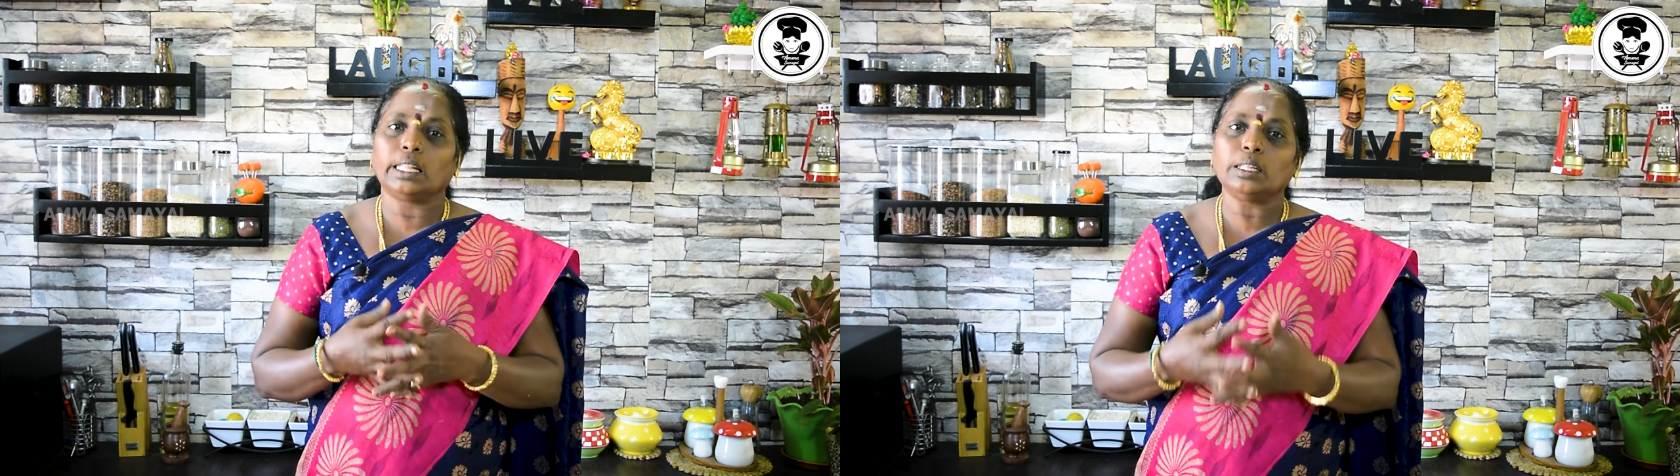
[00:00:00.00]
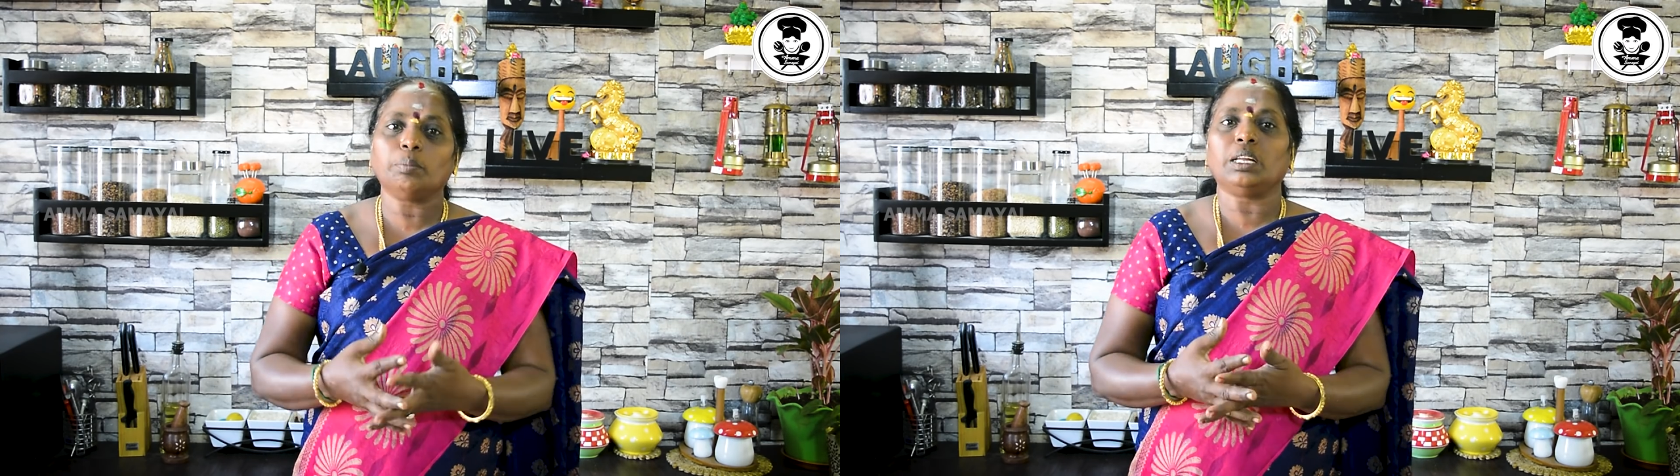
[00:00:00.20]

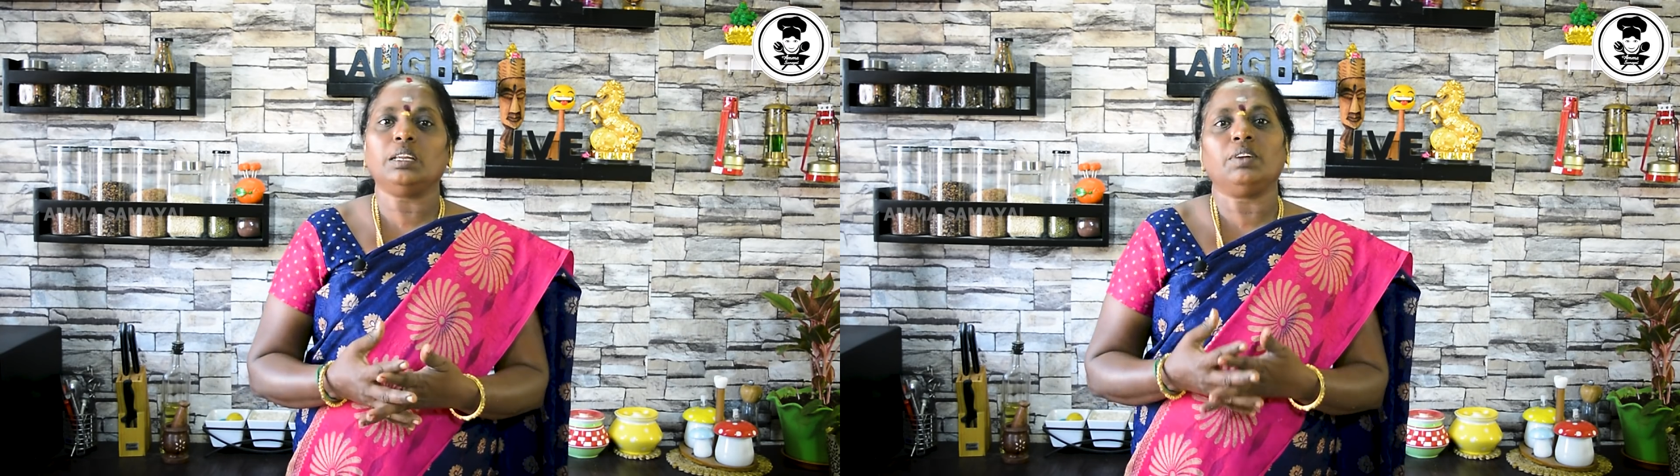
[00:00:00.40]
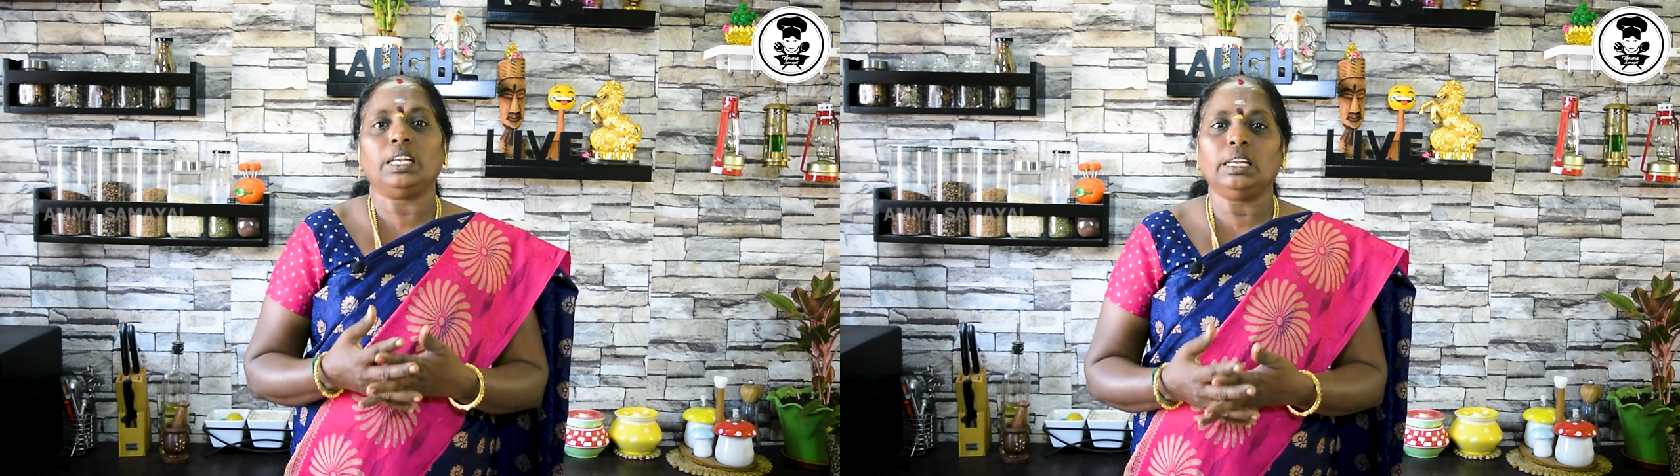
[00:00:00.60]
அந்த
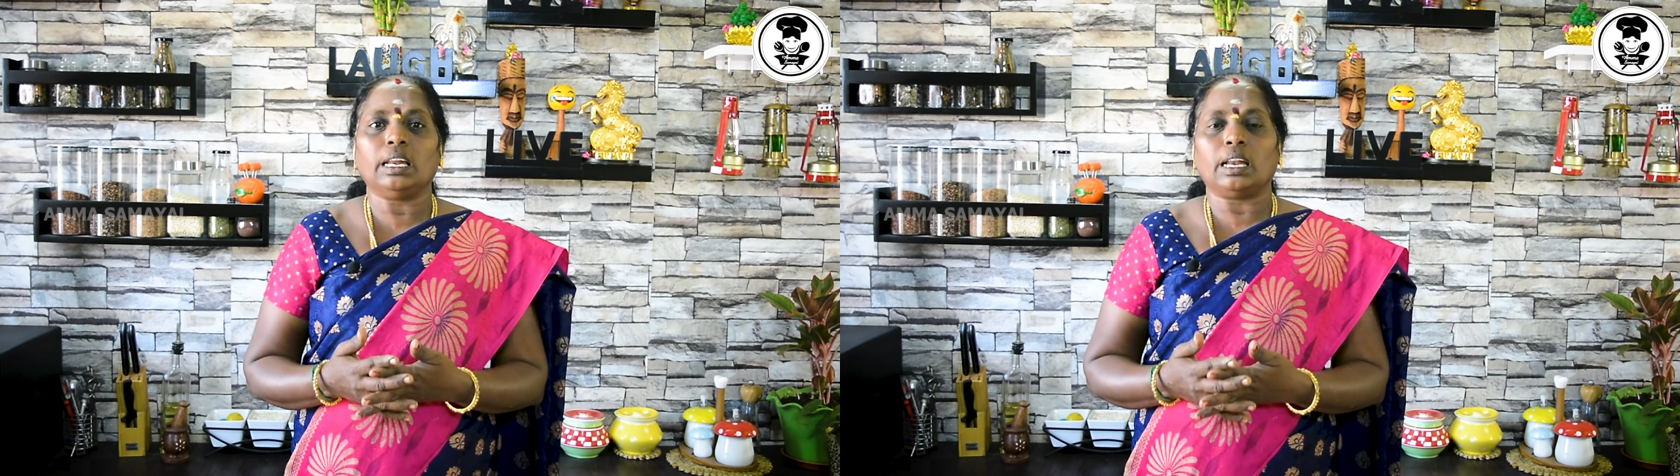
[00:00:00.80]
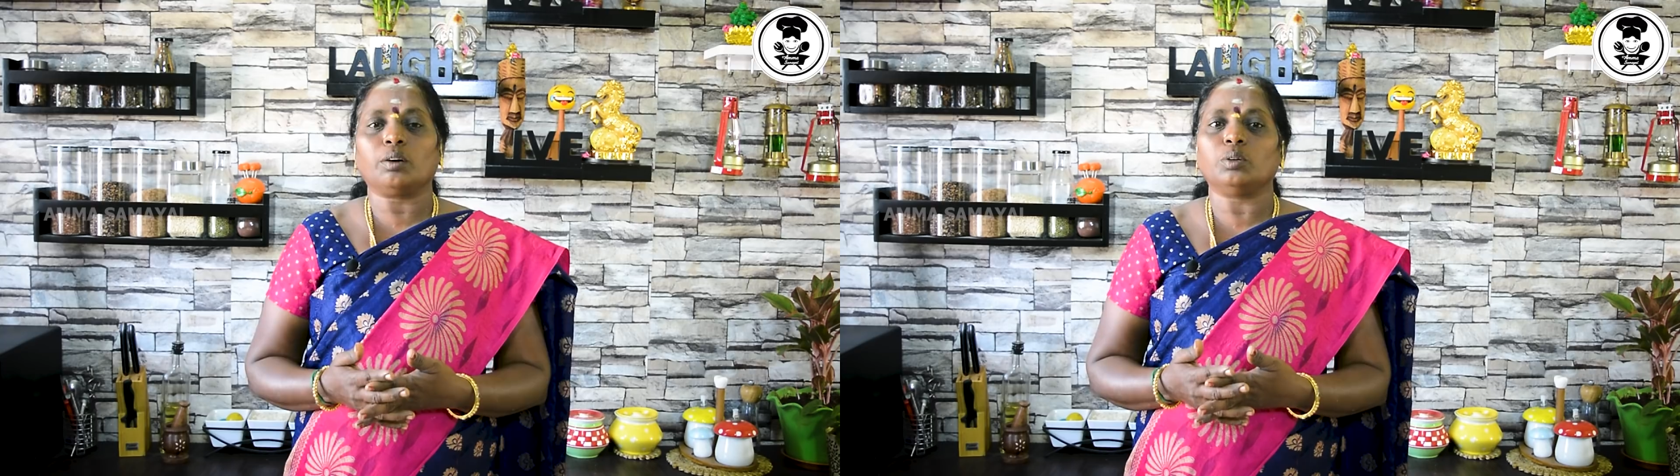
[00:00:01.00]
மாதிரி
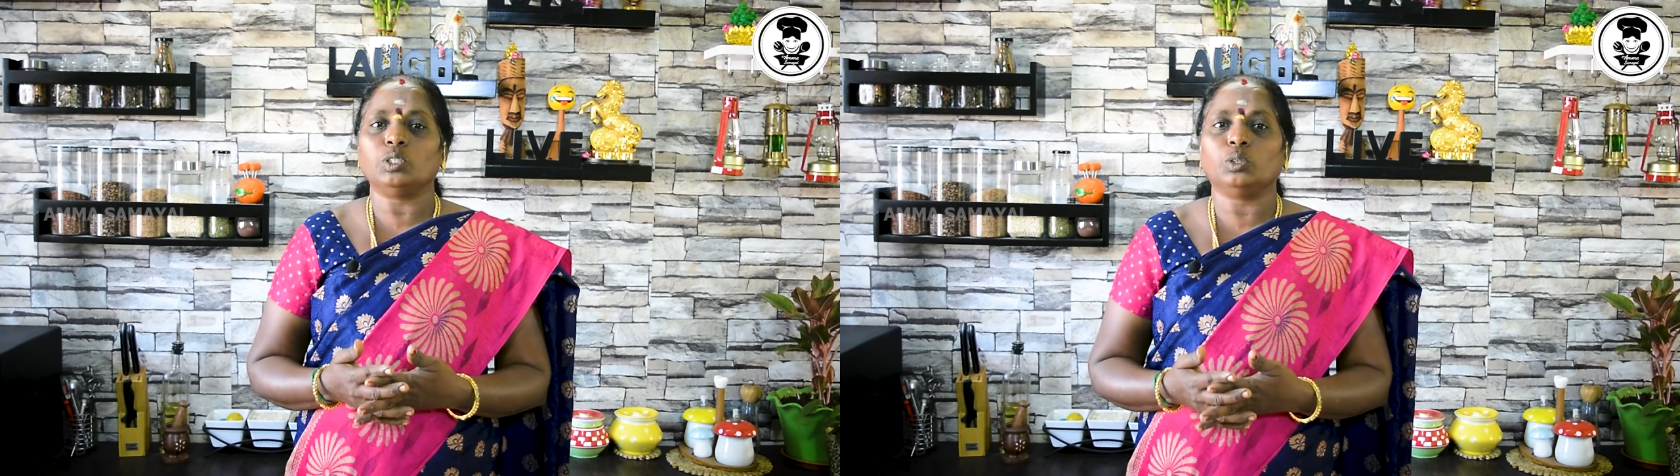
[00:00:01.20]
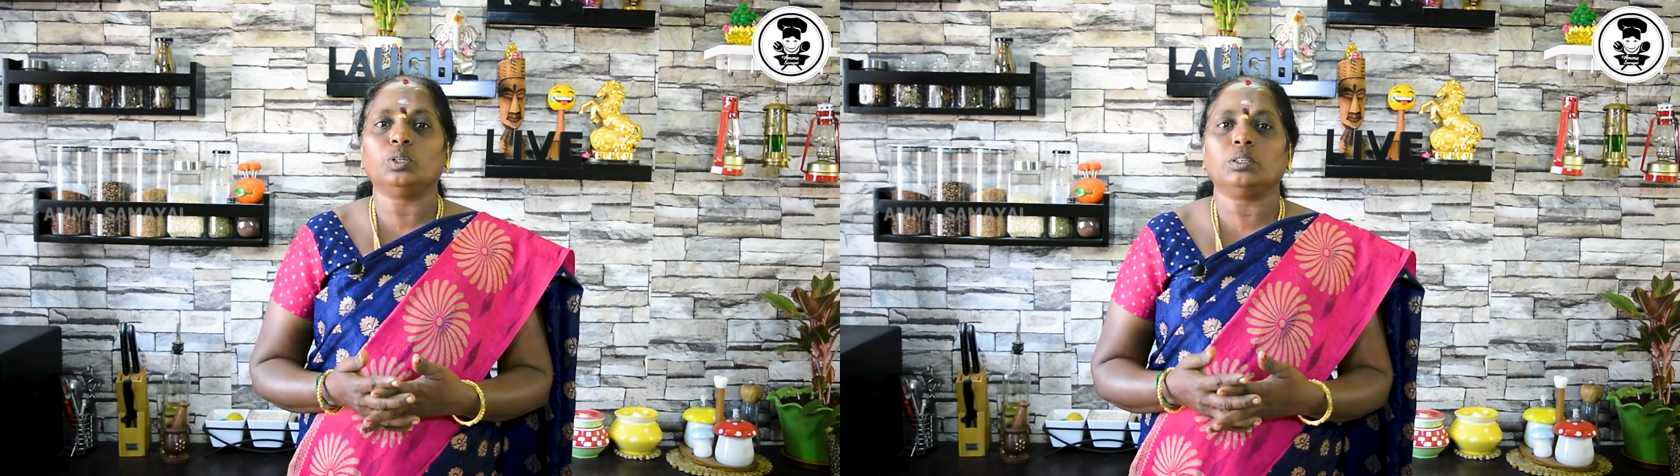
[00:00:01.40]
வெளியிலலாம்
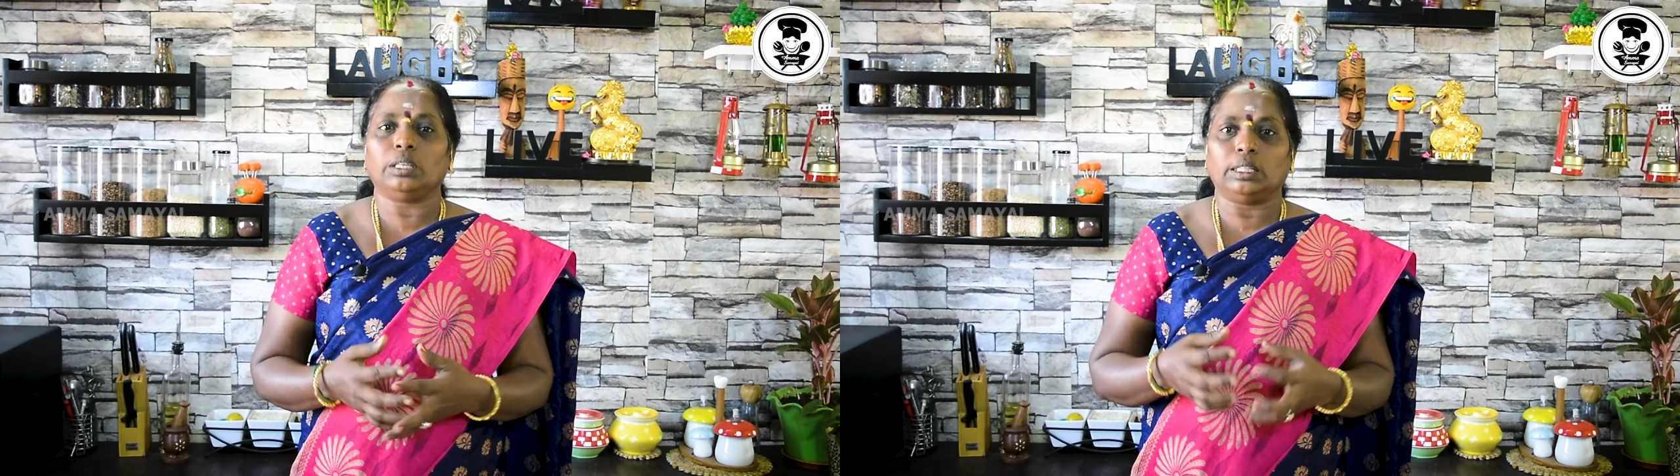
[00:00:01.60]
கொஞ்சம்